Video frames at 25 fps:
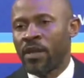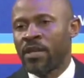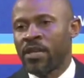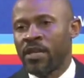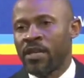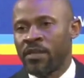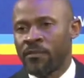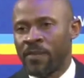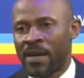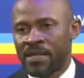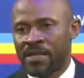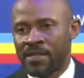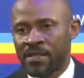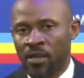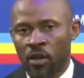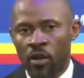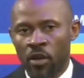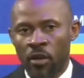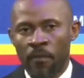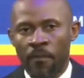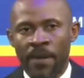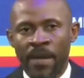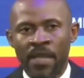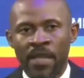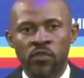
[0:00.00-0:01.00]
Rwandais, ils battent sa
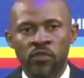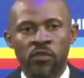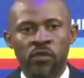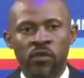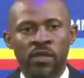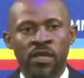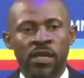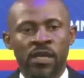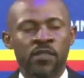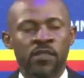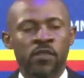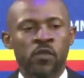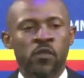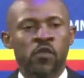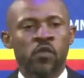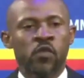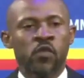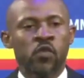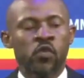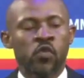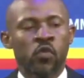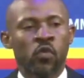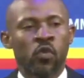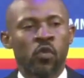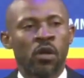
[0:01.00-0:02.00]
campagne sur les réseaux
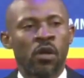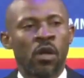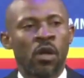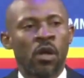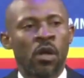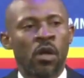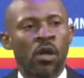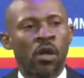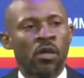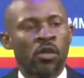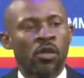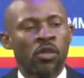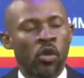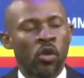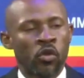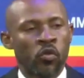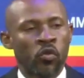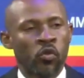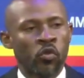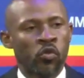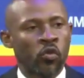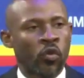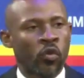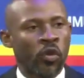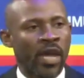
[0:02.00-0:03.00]
sociaux. Dans
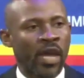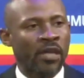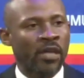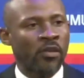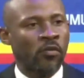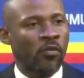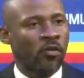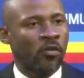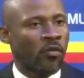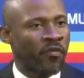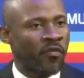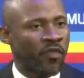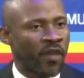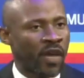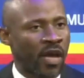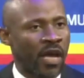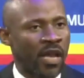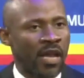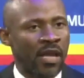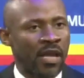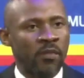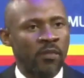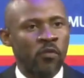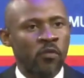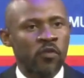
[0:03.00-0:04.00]
d'autres cadres, on en
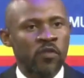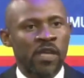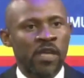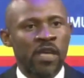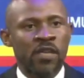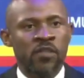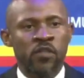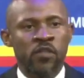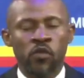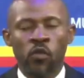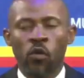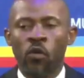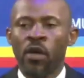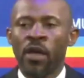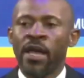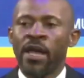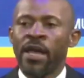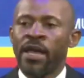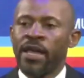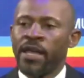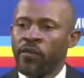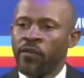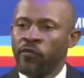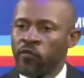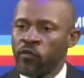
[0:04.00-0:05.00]
fera la démonstration.
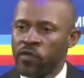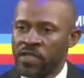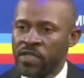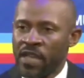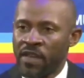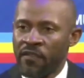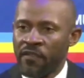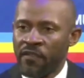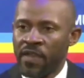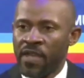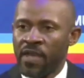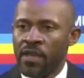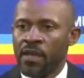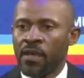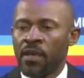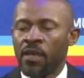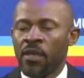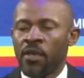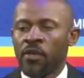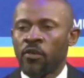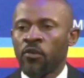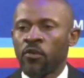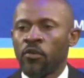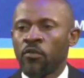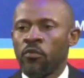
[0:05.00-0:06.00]
Et vous savez
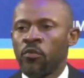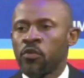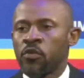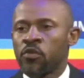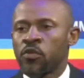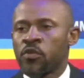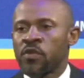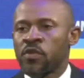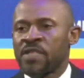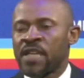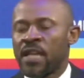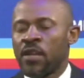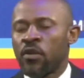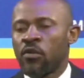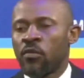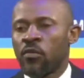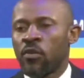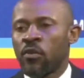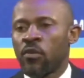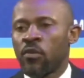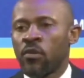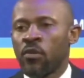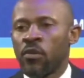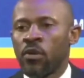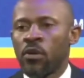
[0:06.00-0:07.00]
que M.
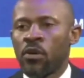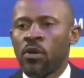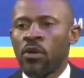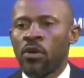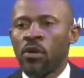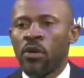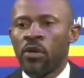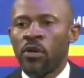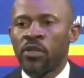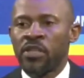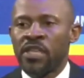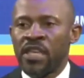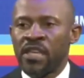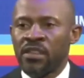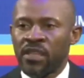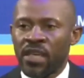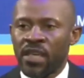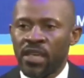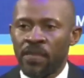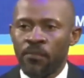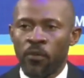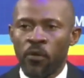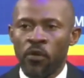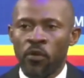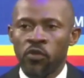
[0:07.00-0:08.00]
Salomon, euh, qui est
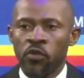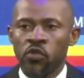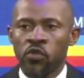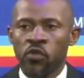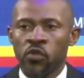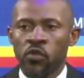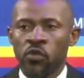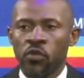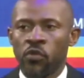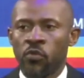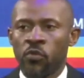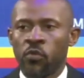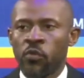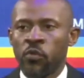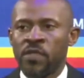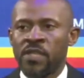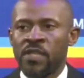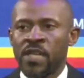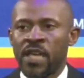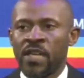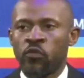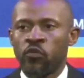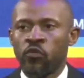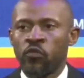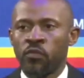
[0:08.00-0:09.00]
très proche de
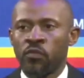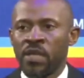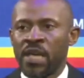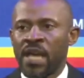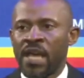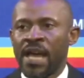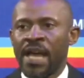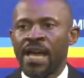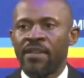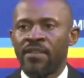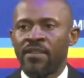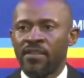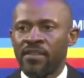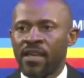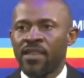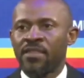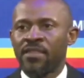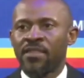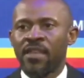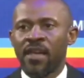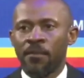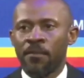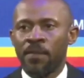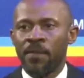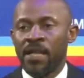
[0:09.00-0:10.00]
Moïse Katumbi, a été
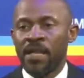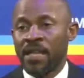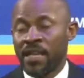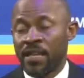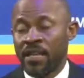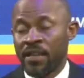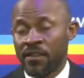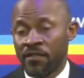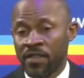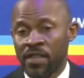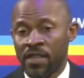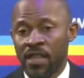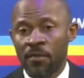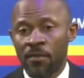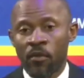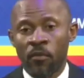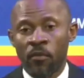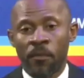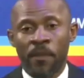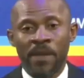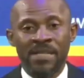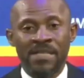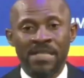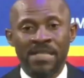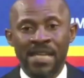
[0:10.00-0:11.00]
interpellé,
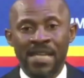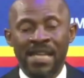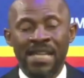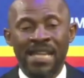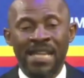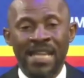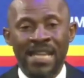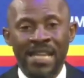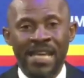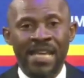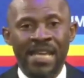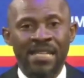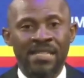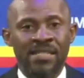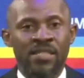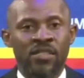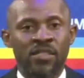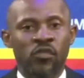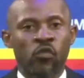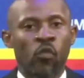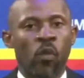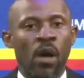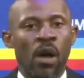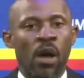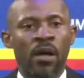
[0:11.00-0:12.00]
évidemment parce qu'il y a des liens
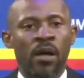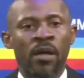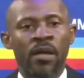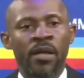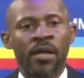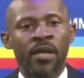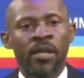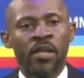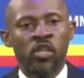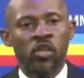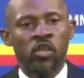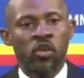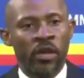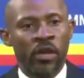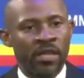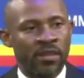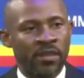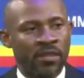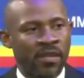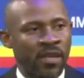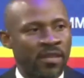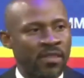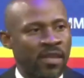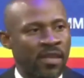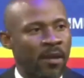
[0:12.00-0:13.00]
étroits qui ont
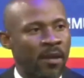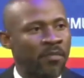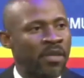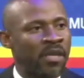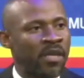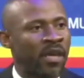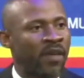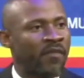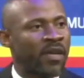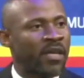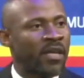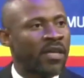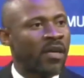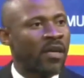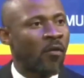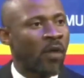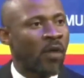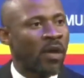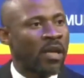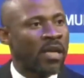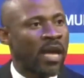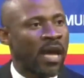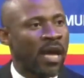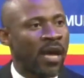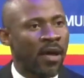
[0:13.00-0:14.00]
été établis avec les
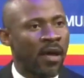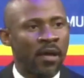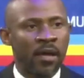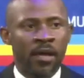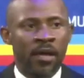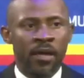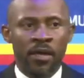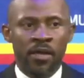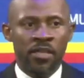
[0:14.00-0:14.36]
Rwandais.